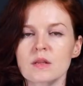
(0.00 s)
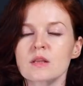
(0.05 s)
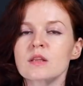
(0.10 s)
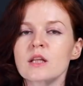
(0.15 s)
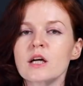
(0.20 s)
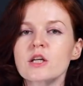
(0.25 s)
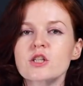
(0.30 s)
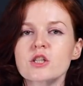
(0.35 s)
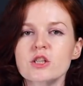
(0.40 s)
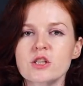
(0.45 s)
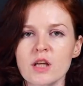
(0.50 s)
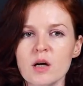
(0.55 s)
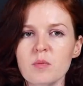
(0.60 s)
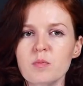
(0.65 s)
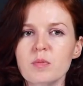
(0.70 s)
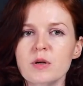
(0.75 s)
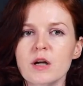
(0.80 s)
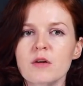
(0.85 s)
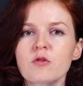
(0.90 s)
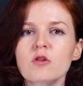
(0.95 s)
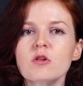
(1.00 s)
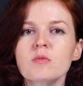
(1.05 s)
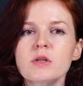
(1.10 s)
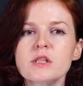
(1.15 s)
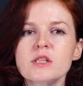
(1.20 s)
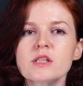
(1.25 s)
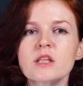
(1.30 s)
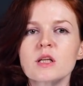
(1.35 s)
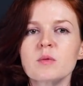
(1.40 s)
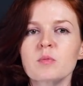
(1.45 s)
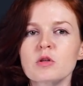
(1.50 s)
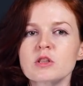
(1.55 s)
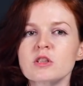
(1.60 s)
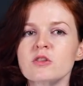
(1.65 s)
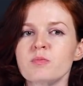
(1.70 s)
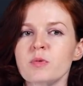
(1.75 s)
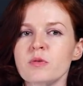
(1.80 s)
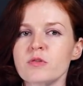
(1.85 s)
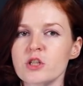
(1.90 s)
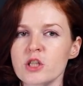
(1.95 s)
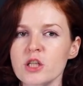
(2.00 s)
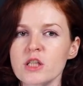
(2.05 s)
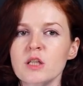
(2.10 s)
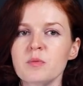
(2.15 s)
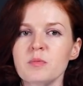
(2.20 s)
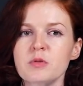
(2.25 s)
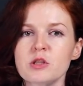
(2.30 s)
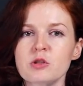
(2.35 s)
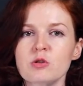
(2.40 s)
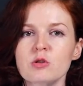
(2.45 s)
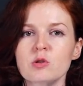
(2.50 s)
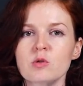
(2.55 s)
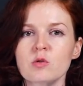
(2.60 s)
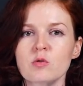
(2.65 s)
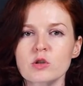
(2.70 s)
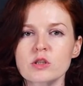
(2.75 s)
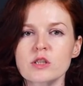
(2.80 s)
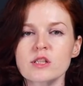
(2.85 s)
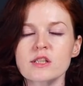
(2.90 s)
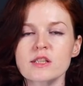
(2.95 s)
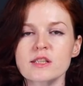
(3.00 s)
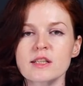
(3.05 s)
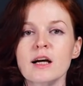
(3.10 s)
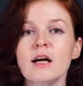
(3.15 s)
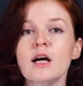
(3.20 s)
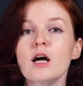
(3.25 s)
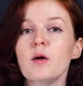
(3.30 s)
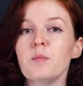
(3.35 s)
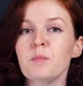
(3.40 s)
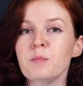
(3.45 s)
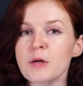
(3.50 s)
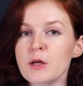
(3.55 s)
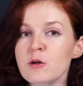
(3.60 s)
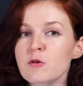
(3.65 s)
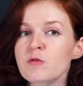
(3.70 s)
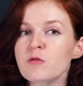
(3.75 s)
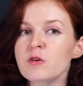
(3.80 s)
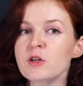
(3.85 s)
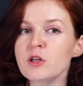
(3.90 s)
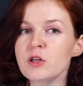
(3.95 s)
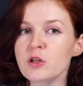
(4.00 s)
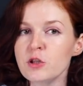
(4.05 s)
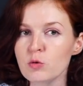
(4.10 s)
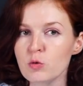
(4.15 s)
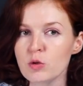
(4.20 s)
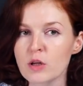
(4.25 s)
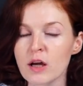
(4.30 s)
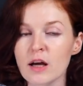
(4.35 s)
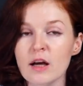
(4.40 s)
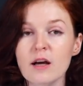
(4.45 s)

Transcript: Наш штаб провел митинги против повышения пенсионного возраста 1 июля